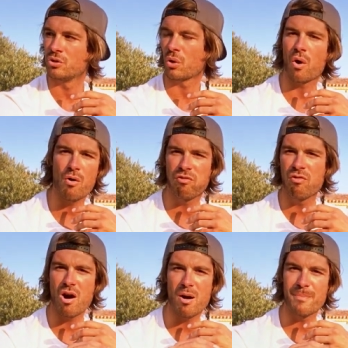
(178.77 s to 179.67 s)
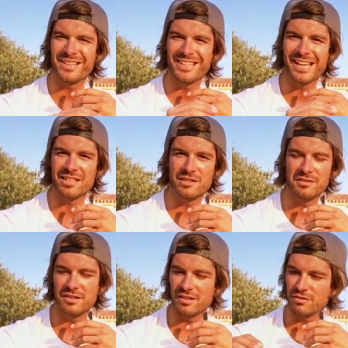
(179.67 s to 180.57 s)
renvoie ma
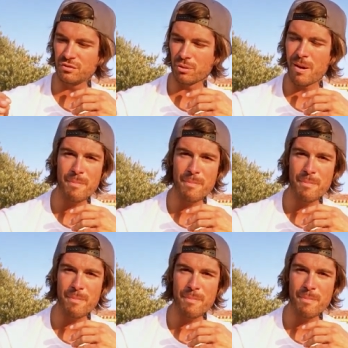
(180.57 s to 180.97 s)
négativité sur ma